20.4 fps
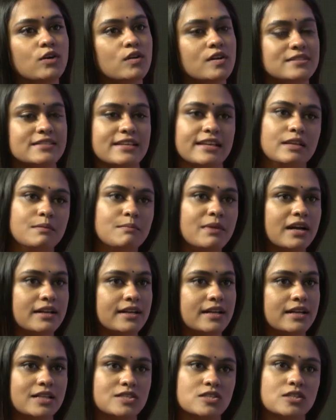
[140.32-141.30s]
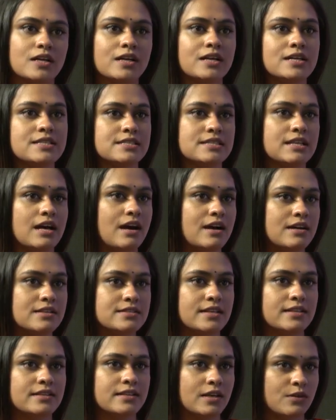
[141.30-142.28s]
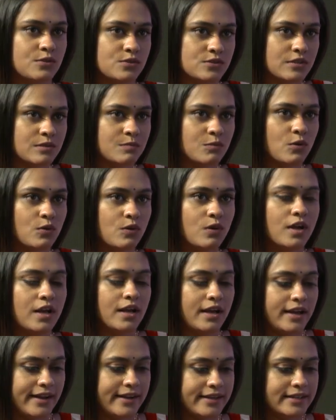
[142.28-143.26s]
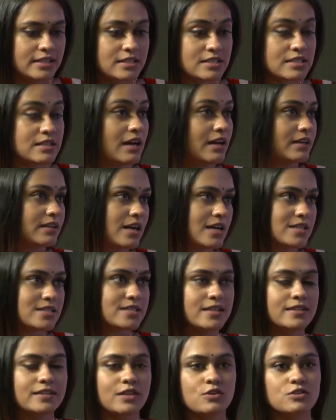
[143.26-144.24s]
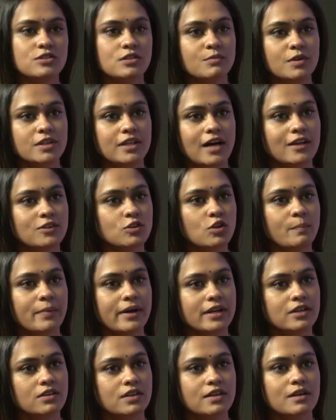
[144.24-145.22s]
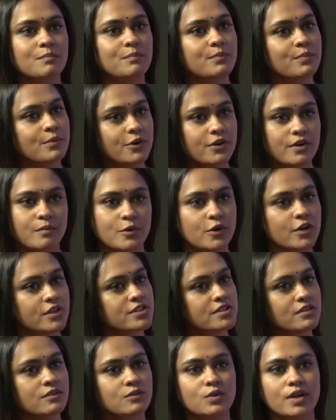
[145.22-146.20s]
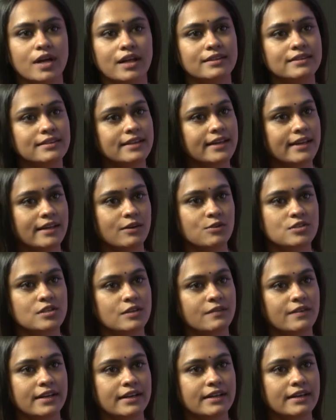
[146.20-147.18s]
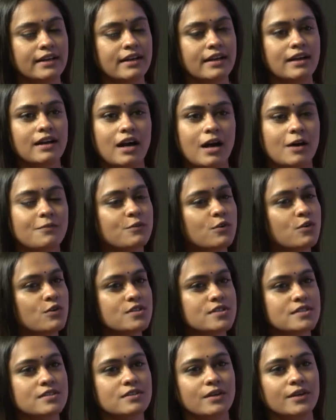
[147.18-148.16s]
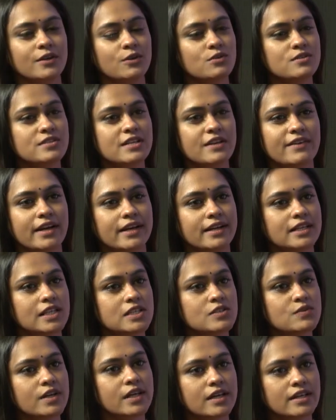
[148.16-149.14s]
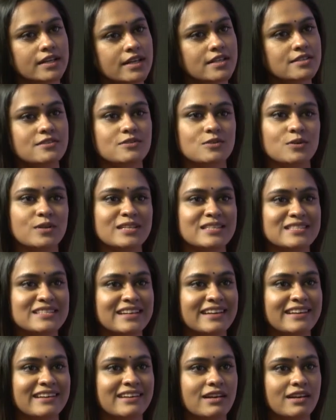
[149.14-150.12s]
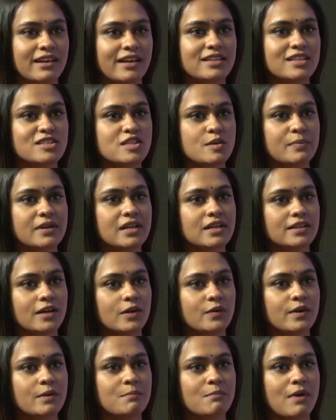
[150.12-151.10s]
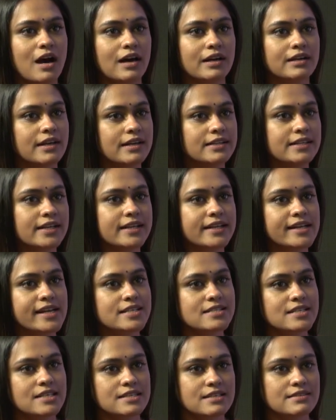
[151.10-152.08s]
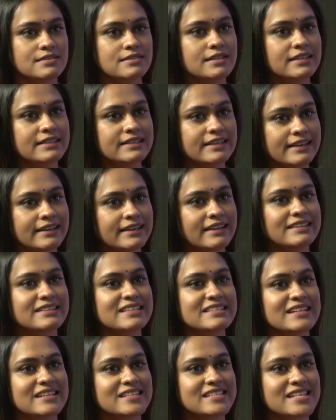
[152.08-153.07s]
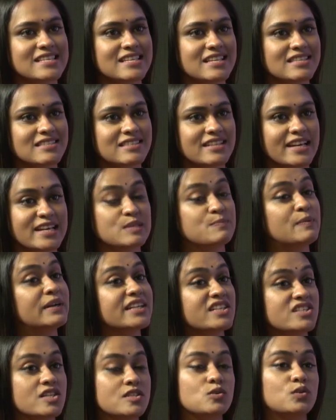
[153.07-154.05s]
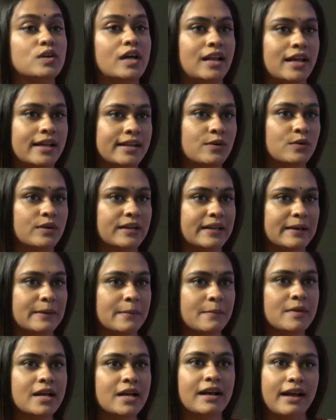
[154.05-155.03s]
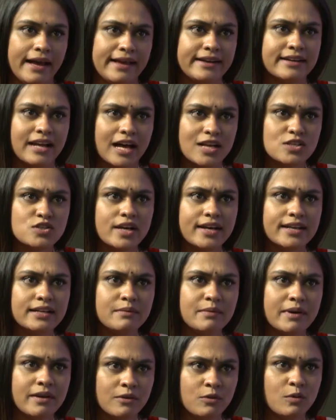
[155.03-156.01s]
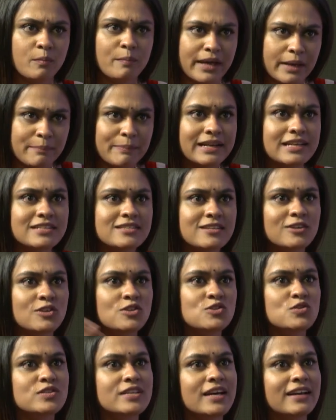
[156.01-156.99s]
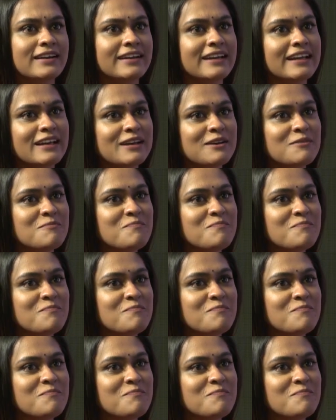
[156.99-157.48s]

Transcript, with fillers: ఒక సినిమాకి ఖచ్చితంగా స్టార్స్ ఎంత అవసరమో అండ్ స్టార్ కాస్ట్ ఎంత అవసరమో దాంతో పాటుగా ప్రొడక్షన్ కూడా అంతే అవసరం అండి అఫ్ కోర్స్ యూనో శ్రీ వెంకటేశ్వర క్రియేషన్స్ గురించి ఎంత చెప్పినా తక్కువే మార్క్ అయితే క్రియేట్ చేసేసింది ట్రెండ్ అయితే సెట్ చేసేసింది ఎక్స్పెక్టేషన్స్ కూడా అలానే ఉంటాయి అండ్ రాజు గారిని నేను పేపర్లు ఇసరడం చూశానండి